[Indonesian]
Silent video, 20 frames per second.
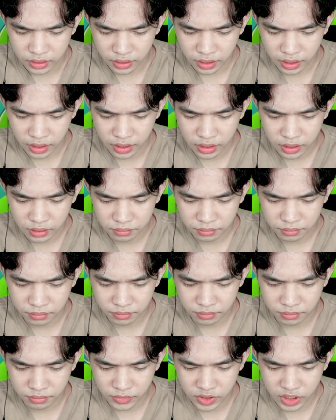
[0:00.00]
Oke. Okay
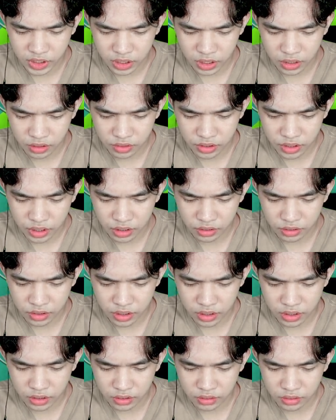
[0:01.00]
slow slow
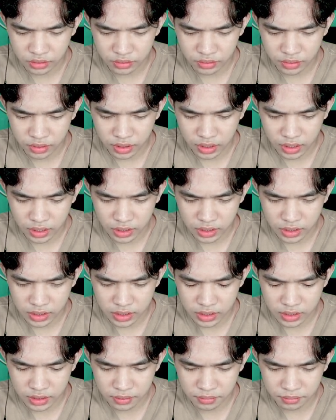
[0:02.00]
slow
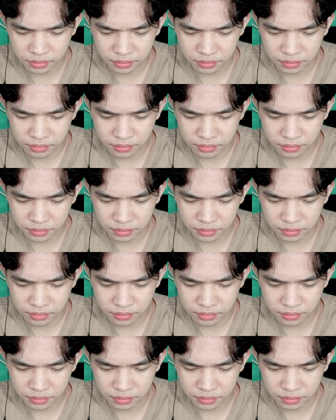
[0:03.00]
nice